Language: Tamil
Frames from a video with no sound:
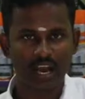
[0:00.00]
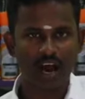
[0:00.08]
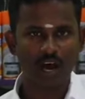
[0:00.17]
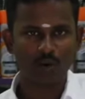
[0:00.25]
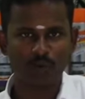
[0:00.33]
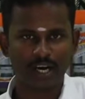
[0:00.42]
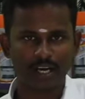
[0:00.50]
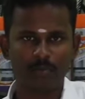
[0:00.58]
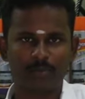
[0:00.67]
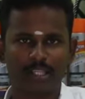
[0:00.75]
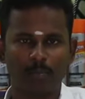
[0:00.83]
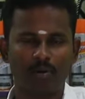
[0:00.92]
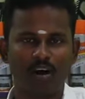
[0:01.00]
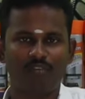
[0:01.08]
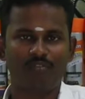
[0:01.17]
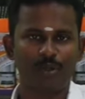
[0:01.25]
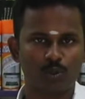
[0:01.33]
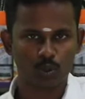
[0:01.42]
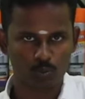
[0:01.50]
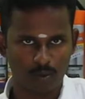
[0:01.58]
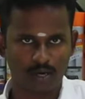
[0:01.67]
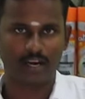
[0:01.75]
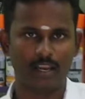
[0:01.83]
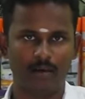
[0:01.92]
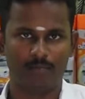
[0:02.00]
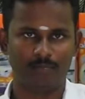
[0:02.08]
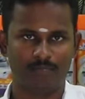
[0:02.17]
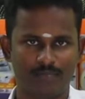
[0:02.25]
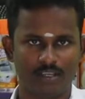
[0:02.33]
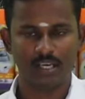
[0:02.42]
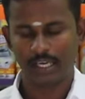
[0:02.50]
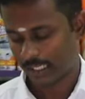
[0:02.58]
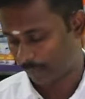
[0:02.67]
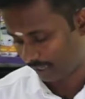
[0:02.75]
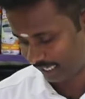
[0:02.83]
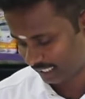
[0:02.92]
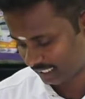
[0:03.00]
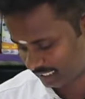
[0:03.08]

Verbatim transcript: யார் வேணாலும் இந்த மாஃபை யூஸ் பண்ணலாம் இங்கே பாருங்கள்